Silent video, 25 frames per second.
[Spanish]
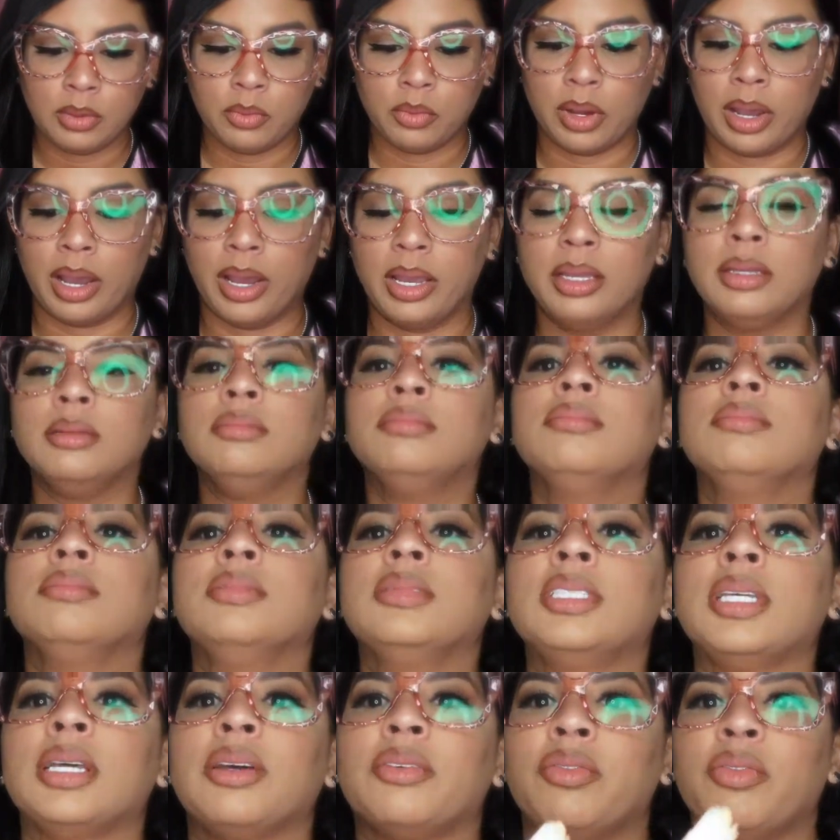Ay,
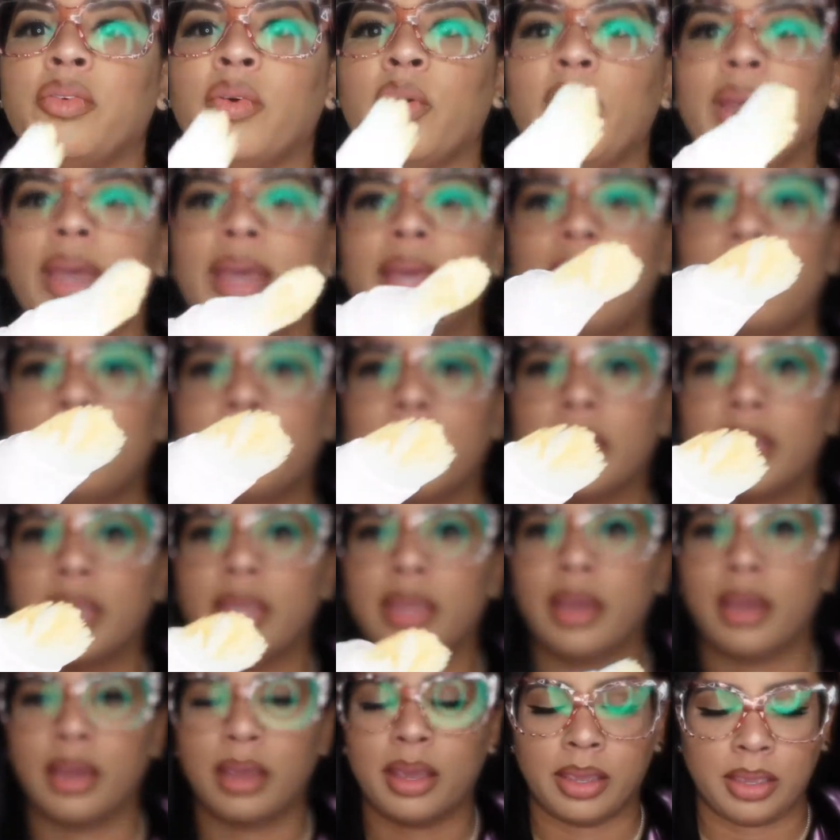se fue el
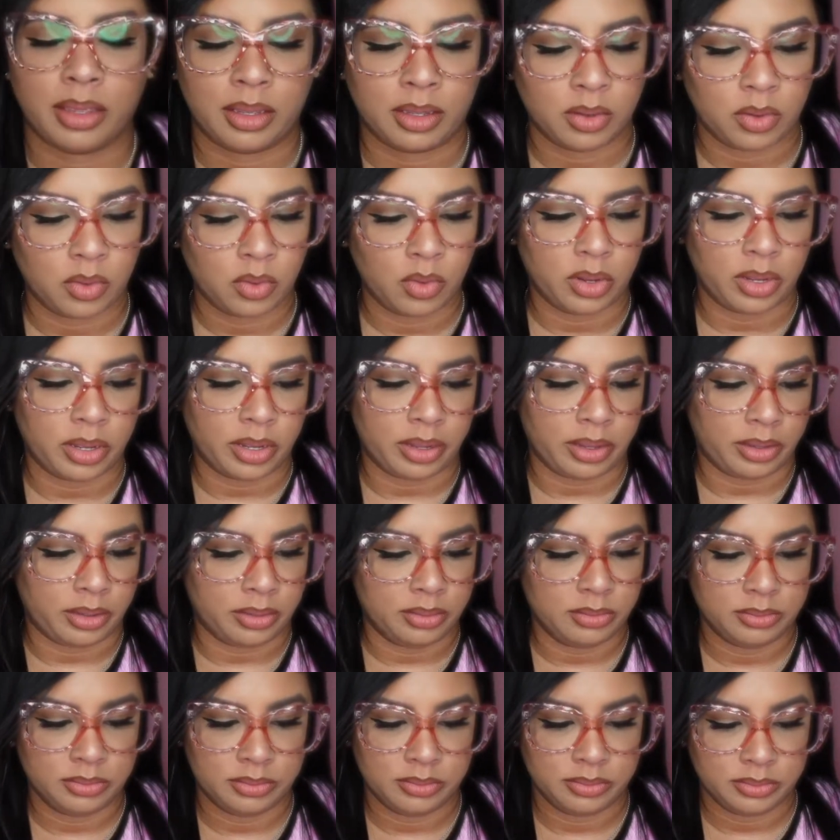maquillaje. Ok.
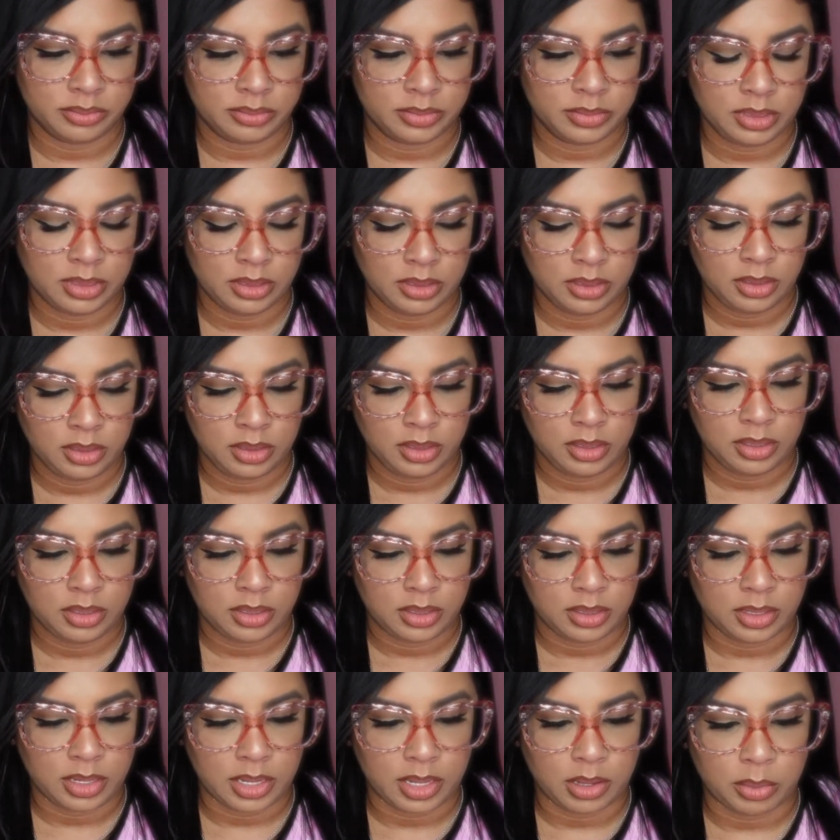
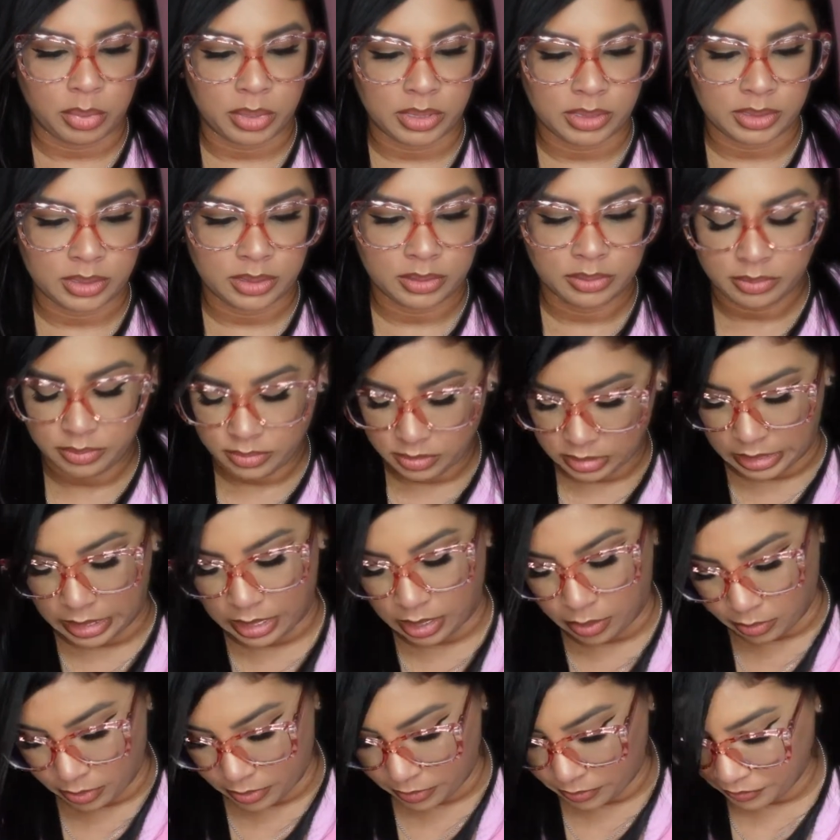Nada pasa, se
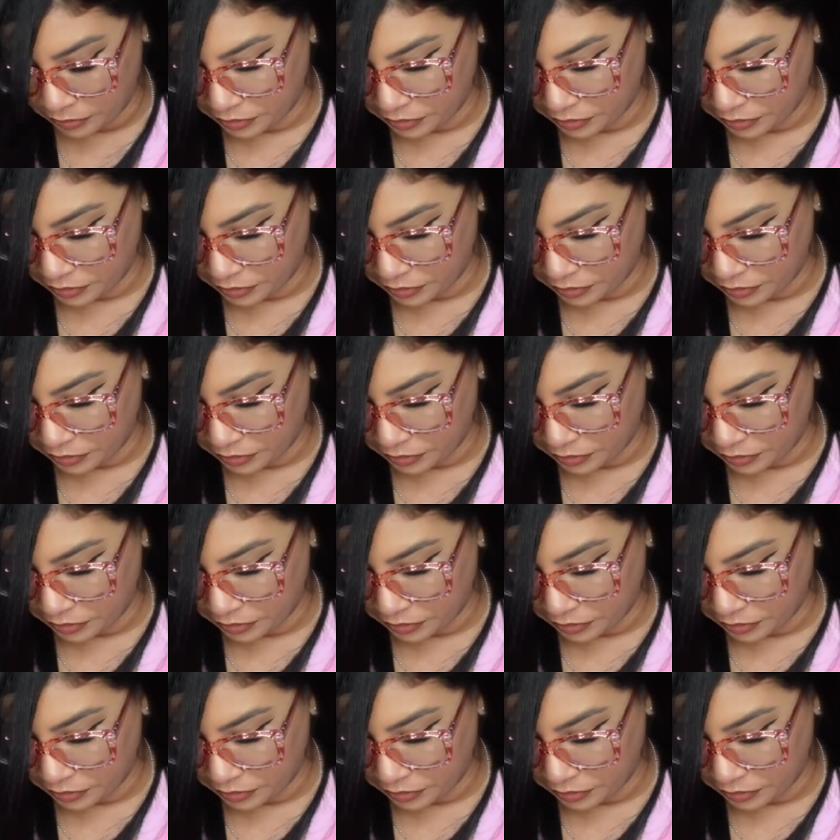lava.